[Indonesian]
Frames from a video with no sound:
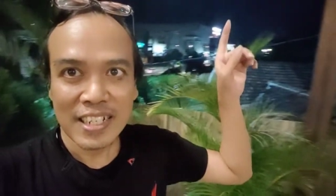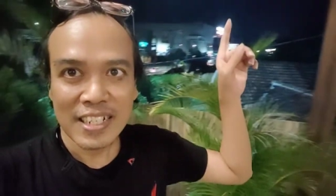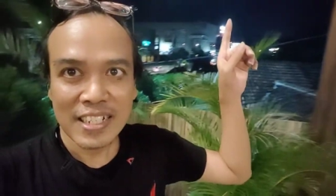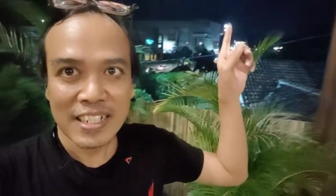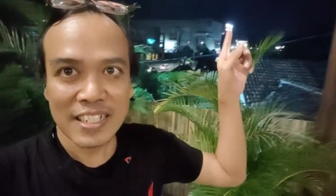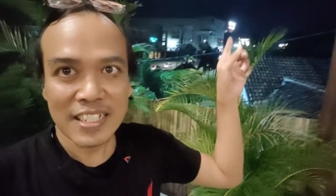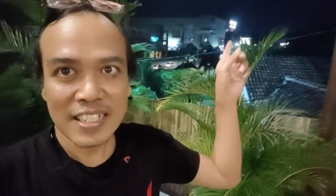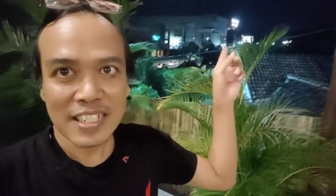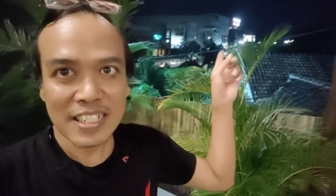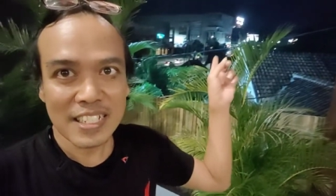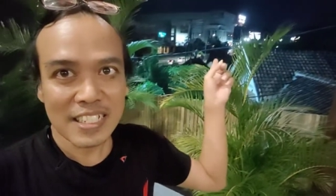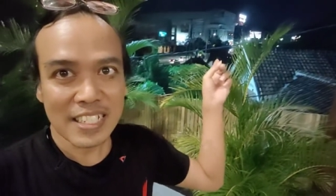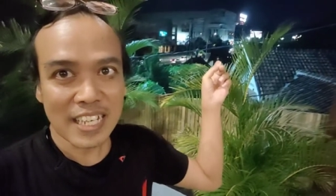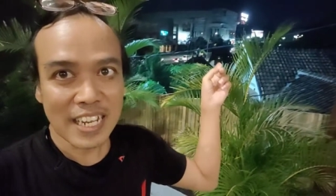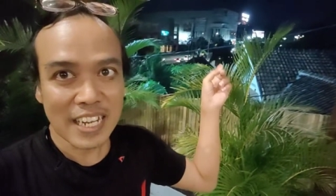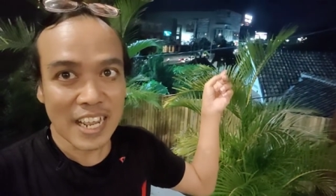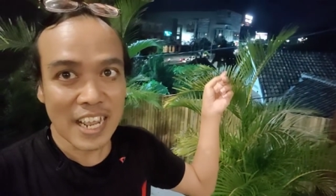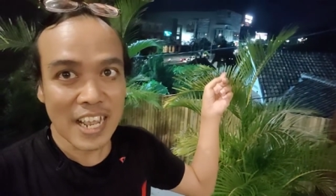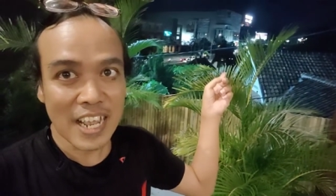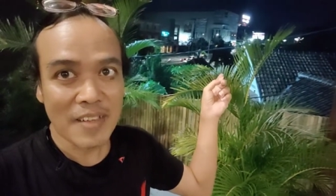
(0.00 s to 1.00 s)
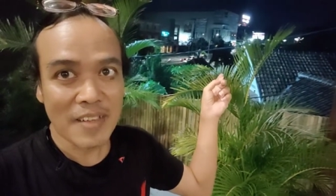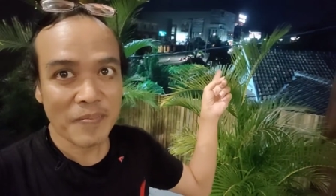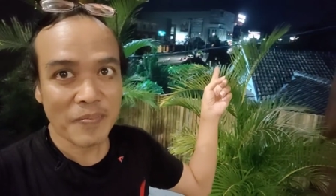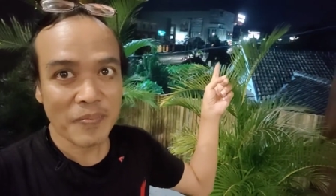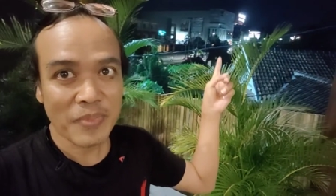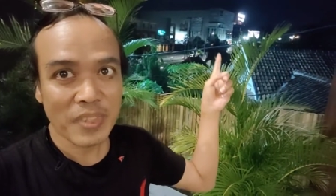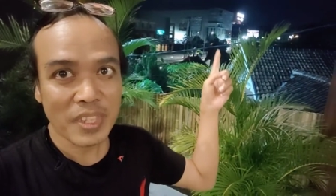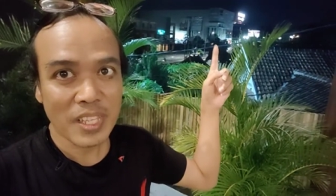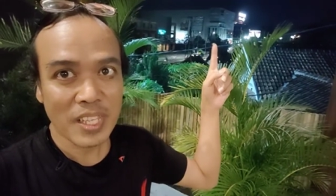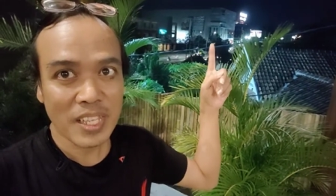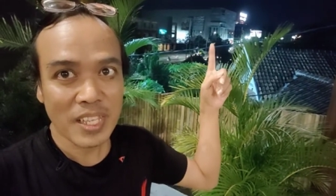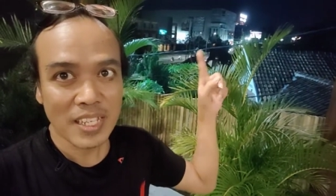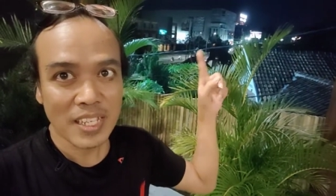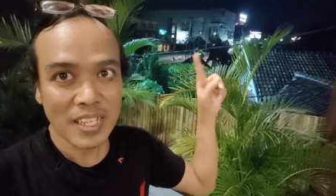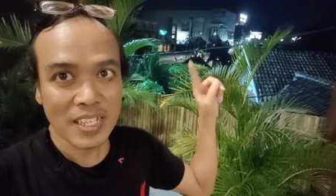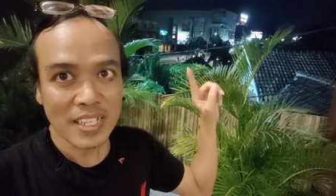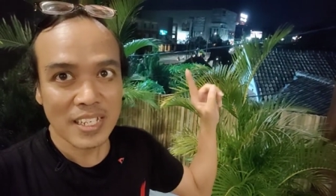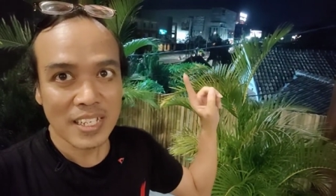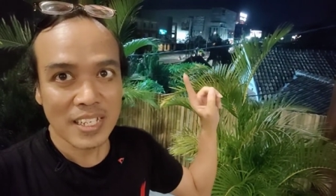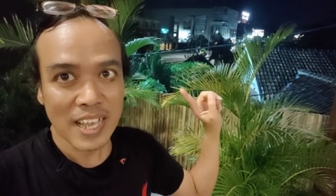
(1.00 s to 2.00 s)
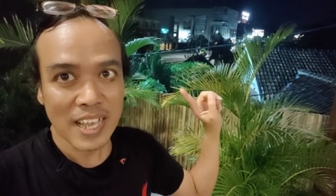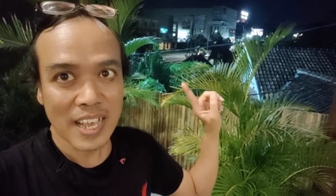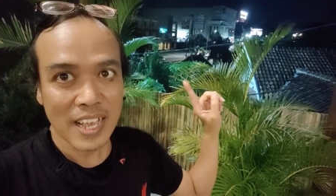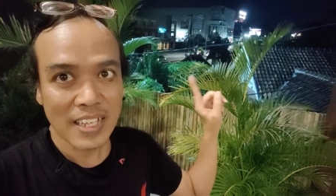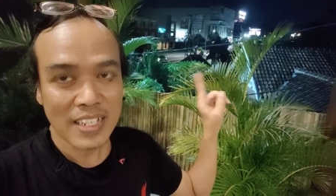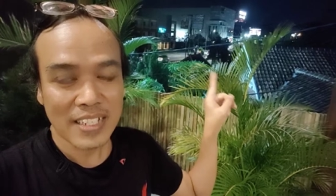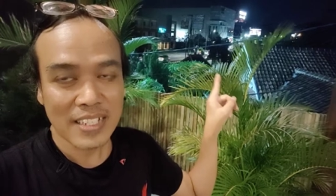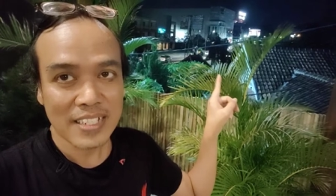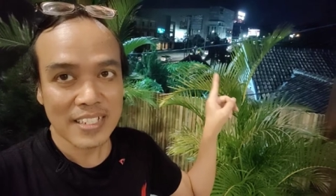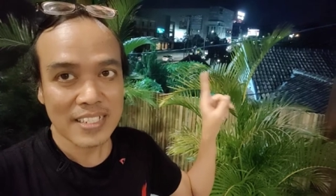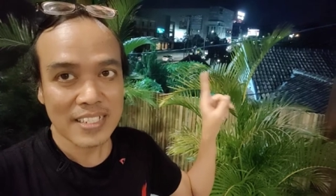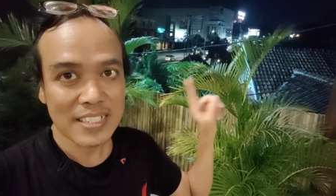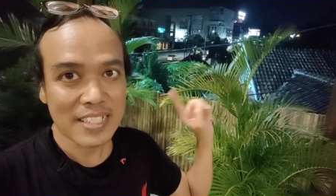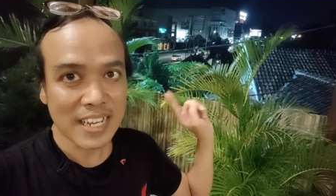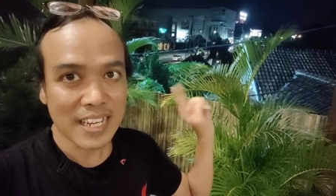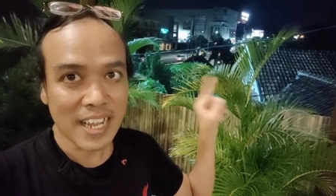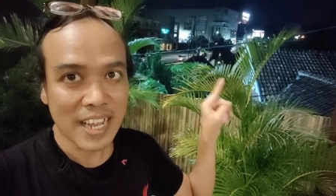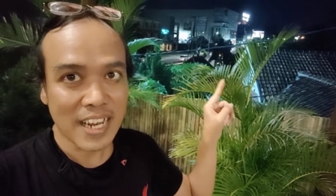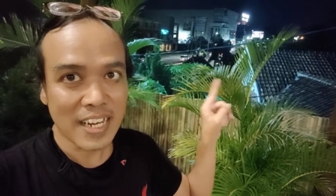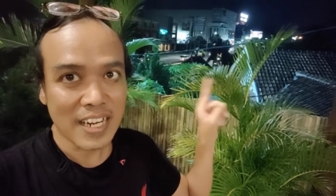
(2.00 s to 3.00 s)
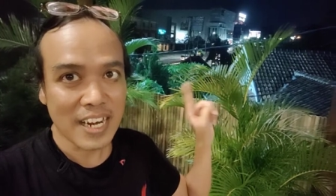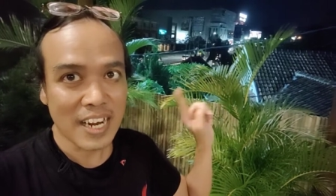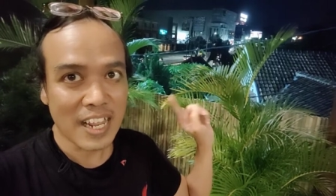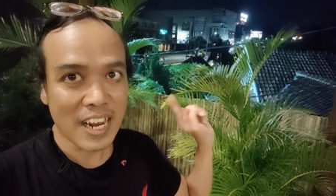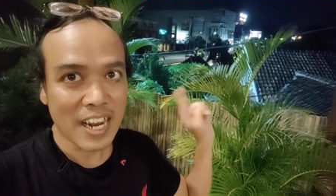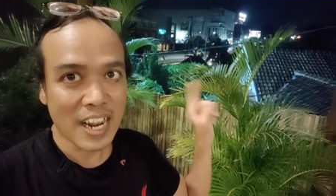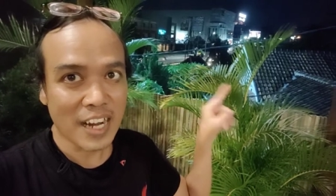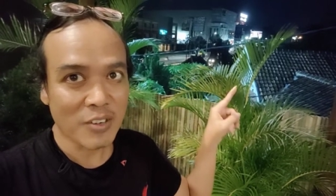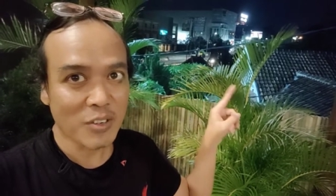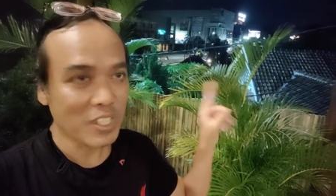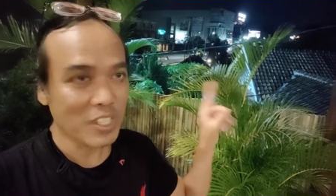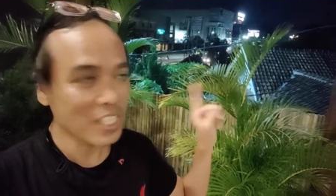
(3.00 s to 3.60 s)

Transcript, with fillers: di, di sana ya di sana adalah lalu